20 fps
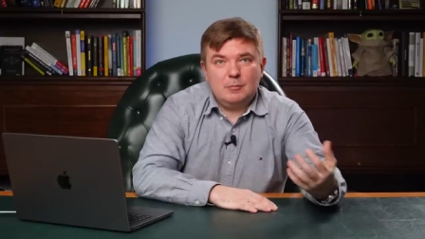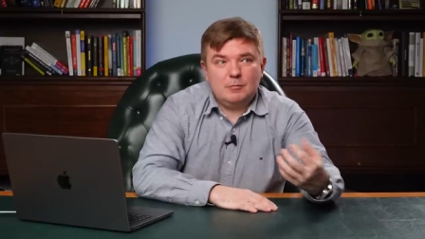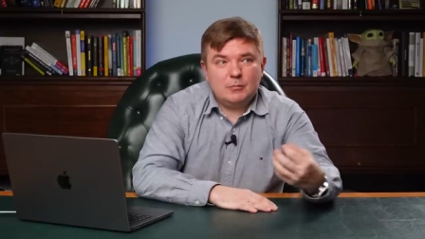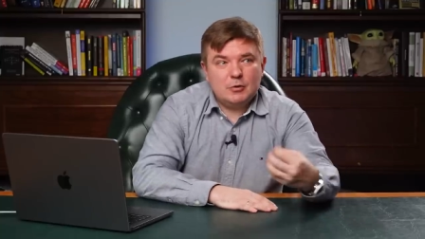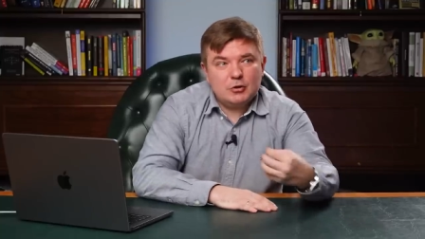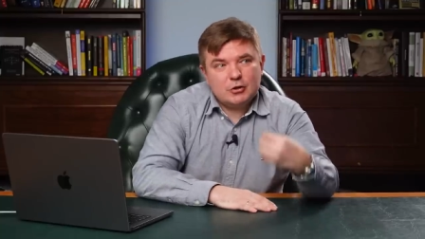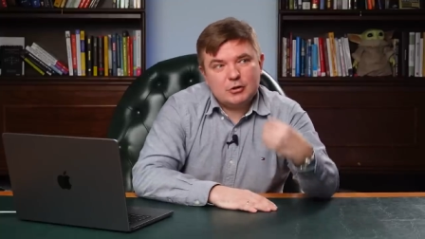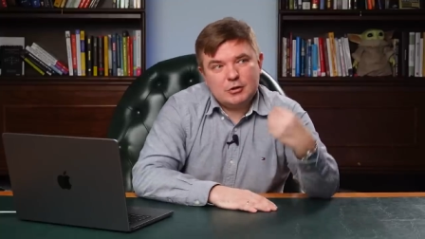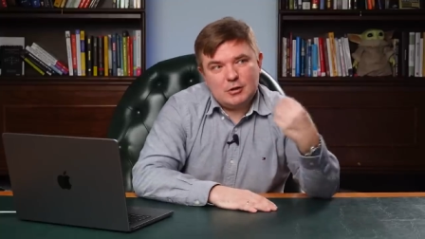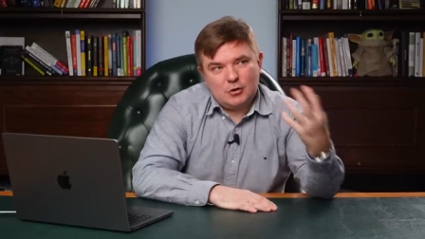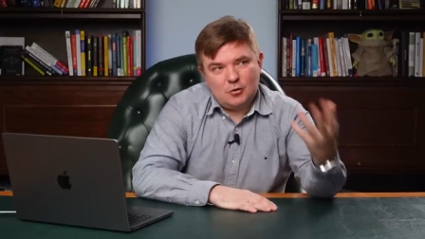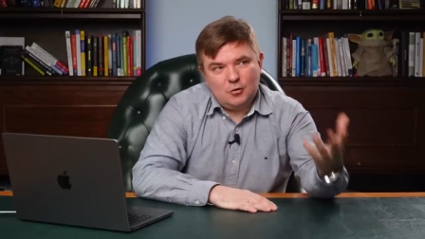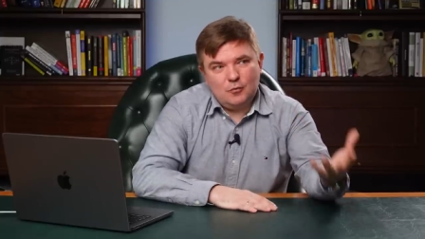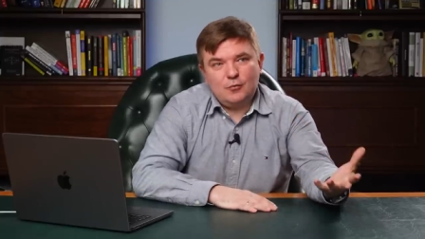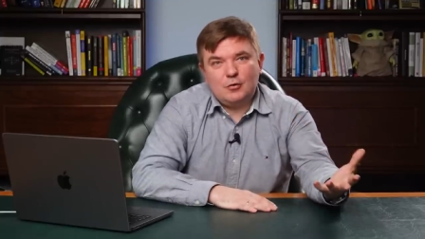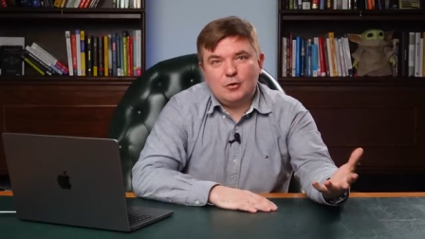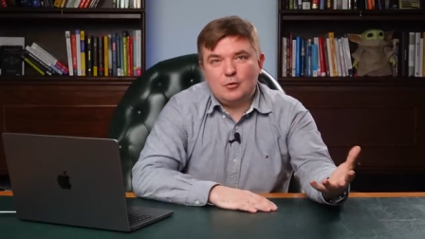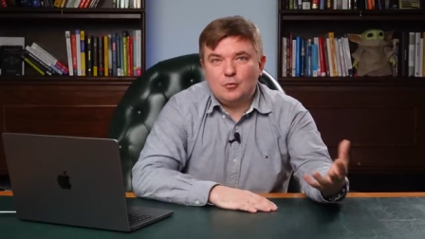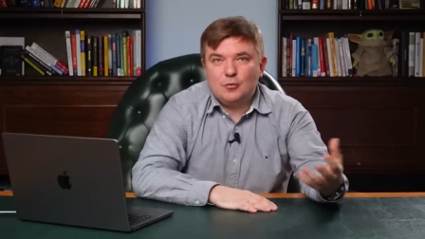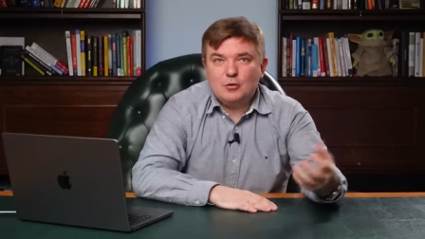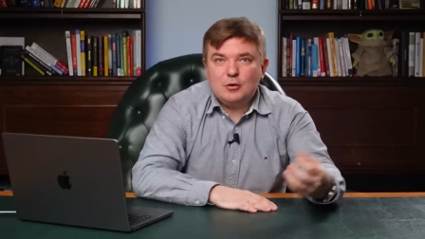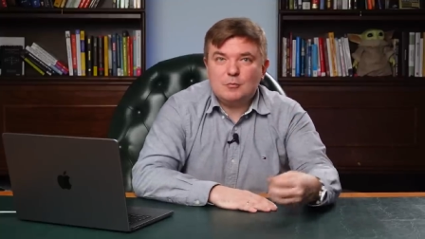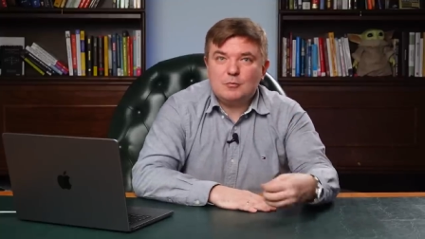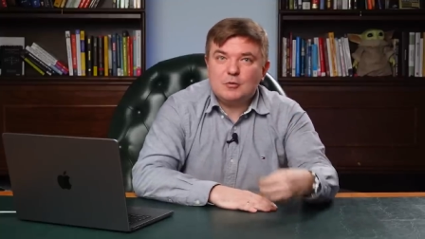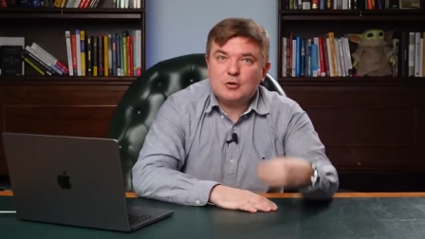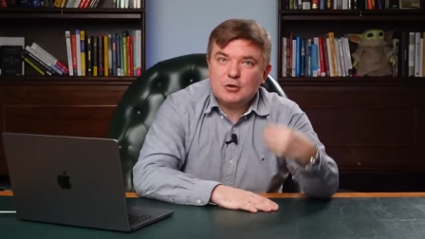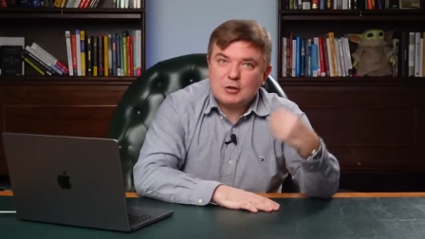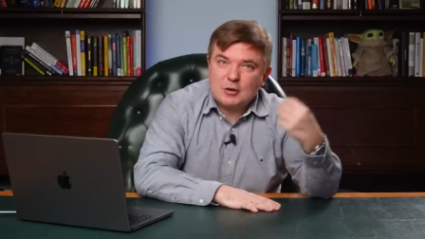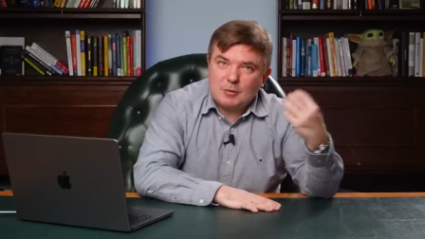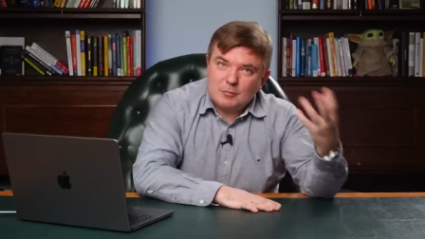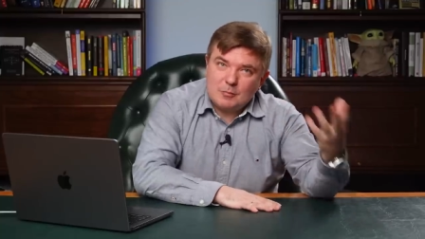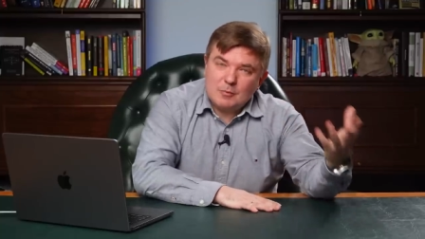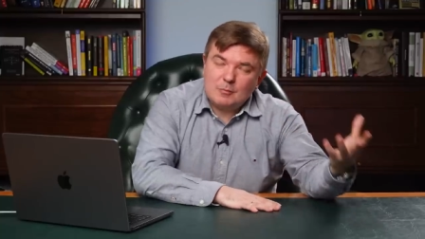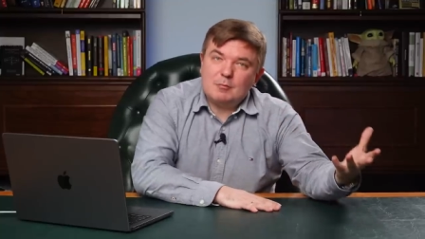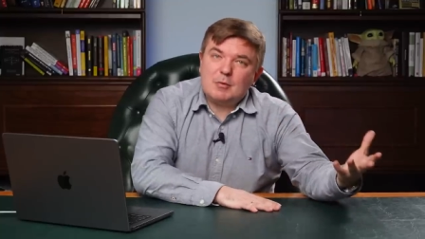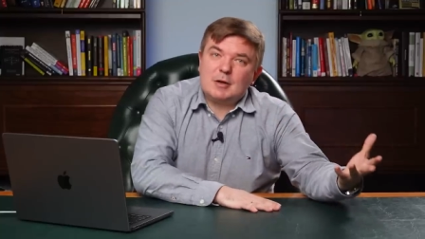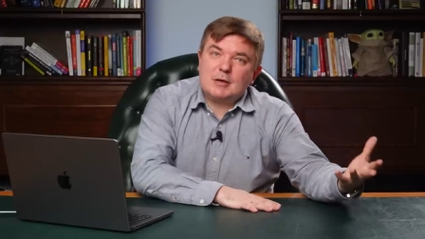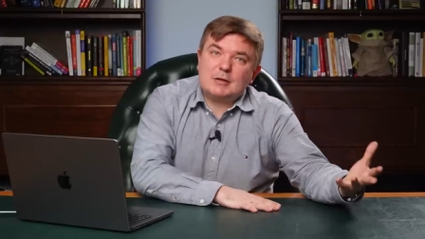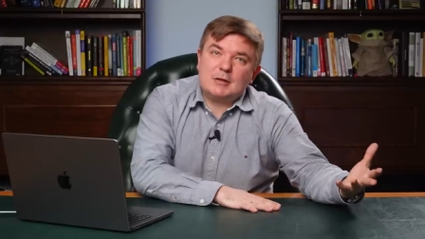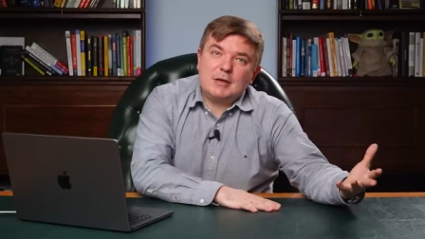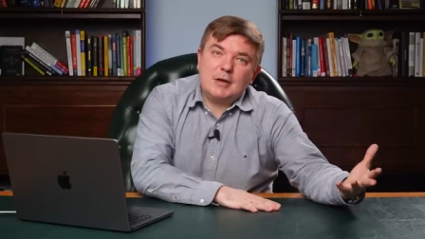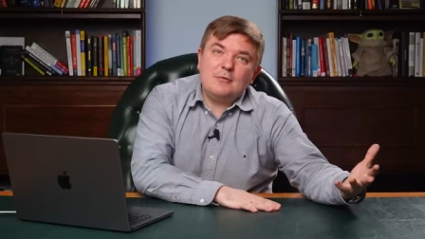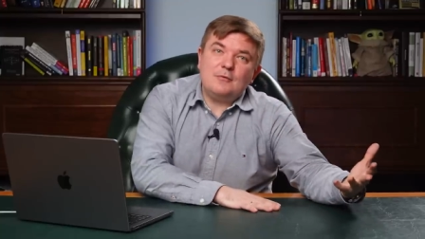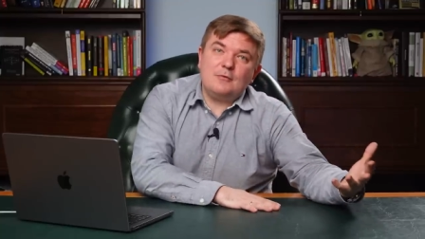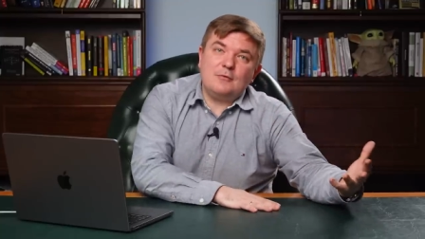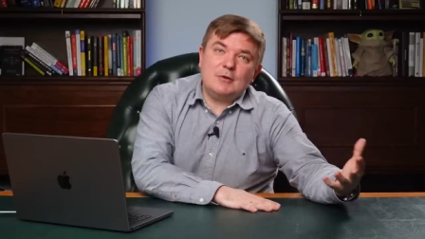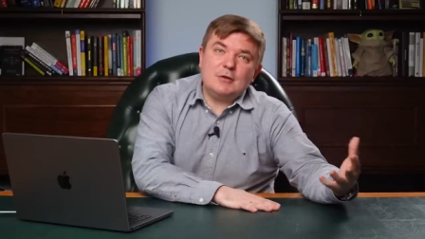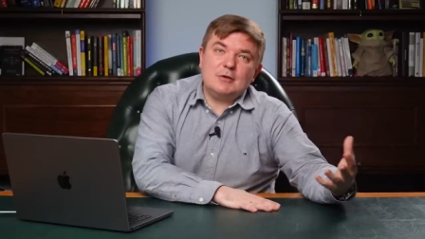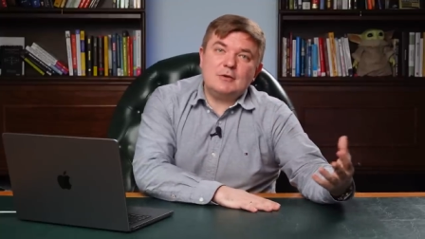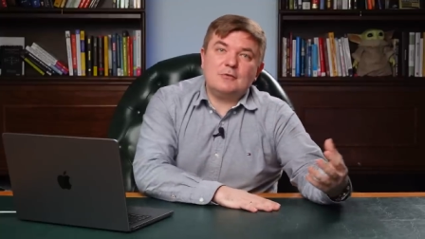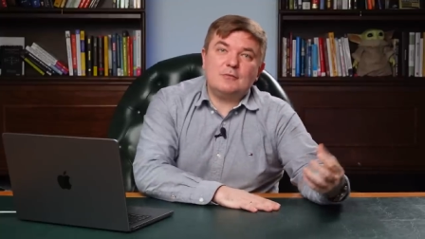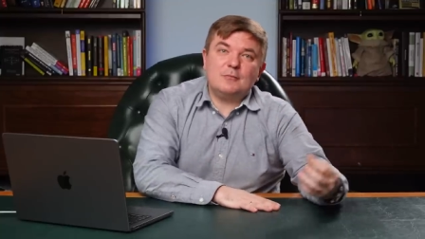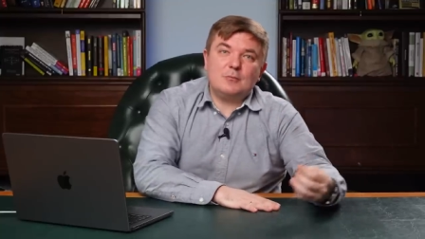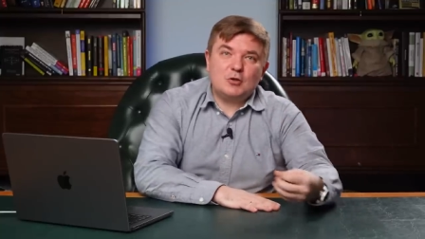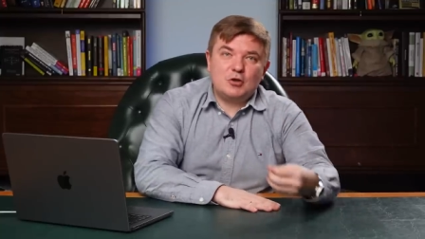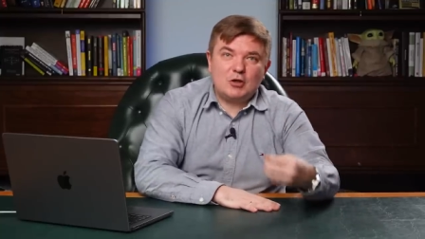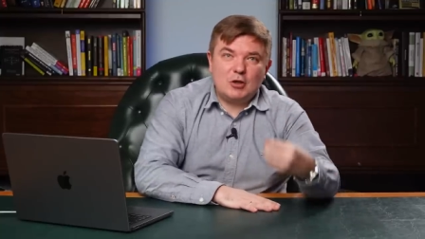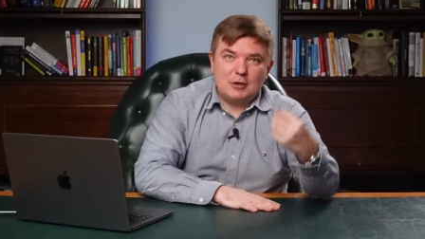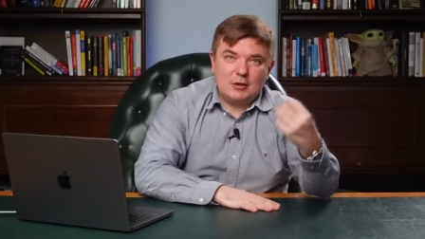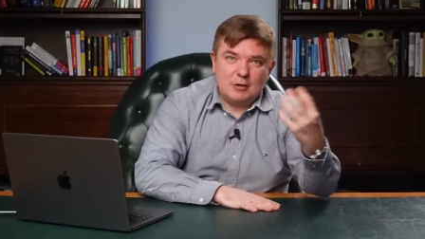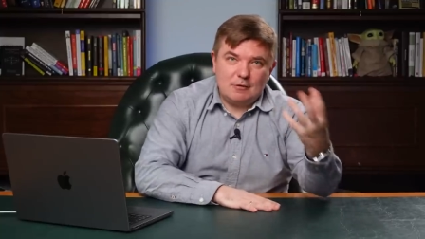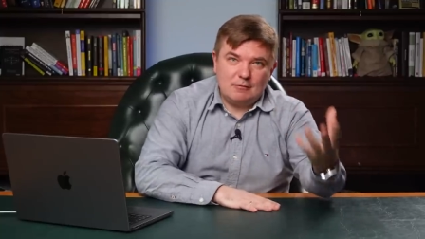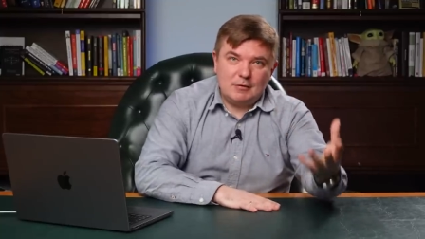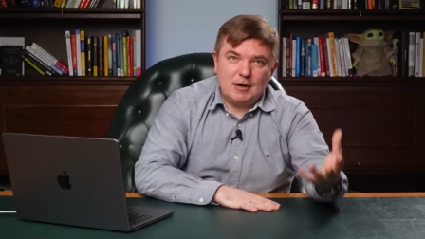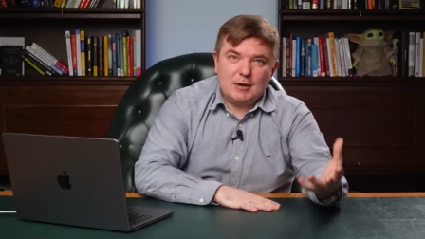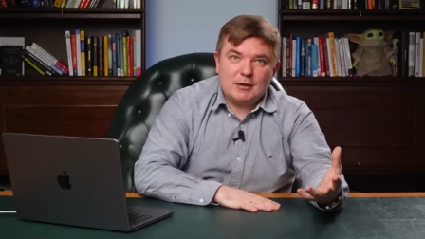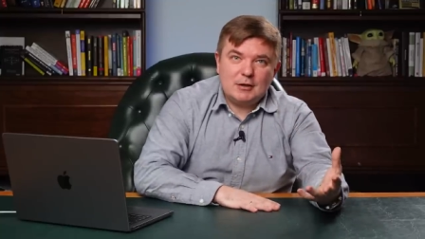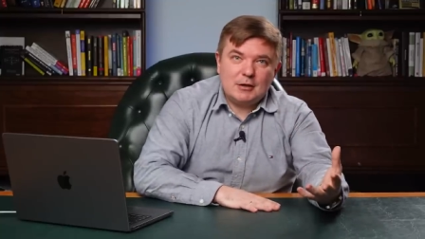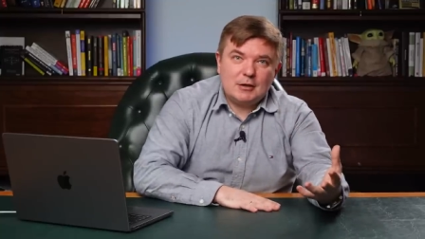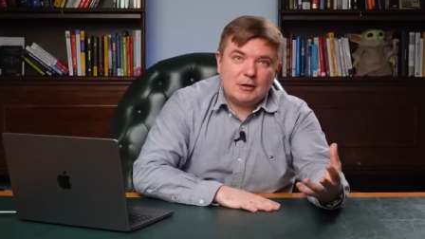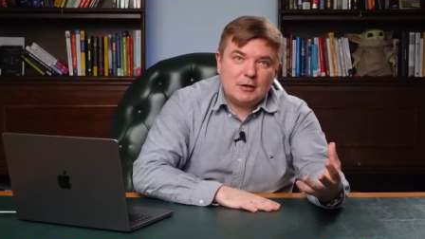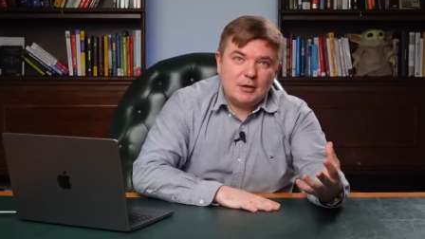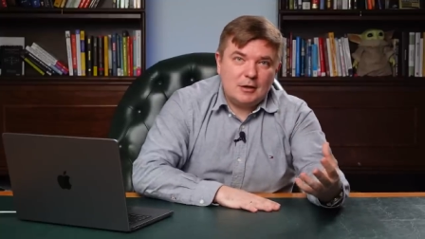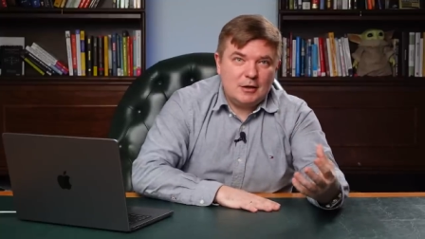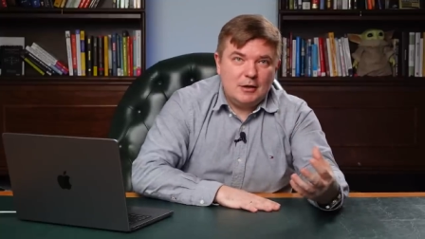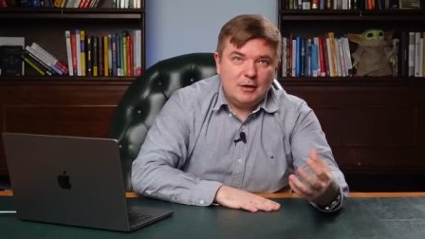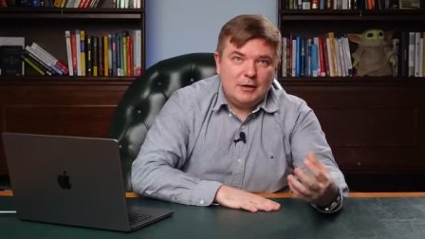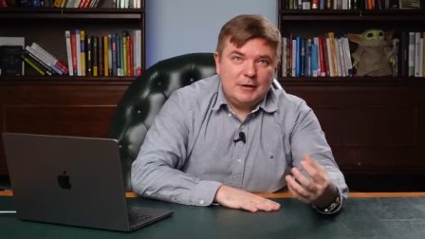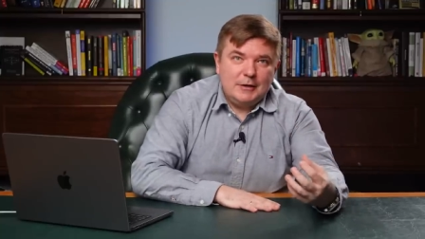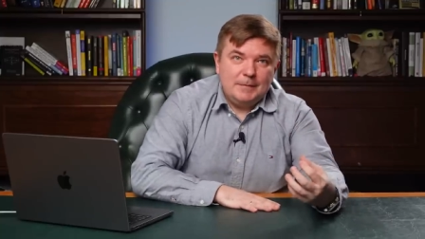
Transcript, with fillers: мы же здоровые люди, мы же там бросаем вызов, мы же адекватные, да,